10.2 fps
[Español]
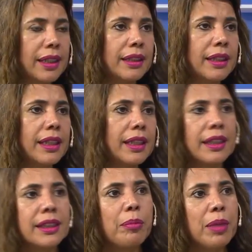de
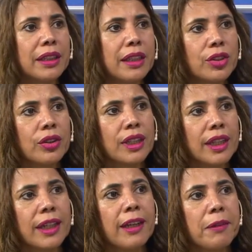esta plantación de
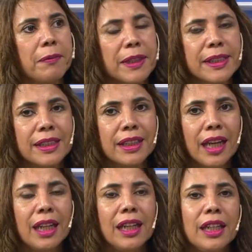cannabis
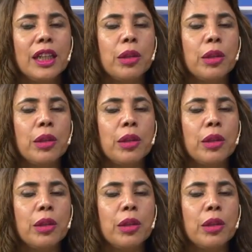medicinal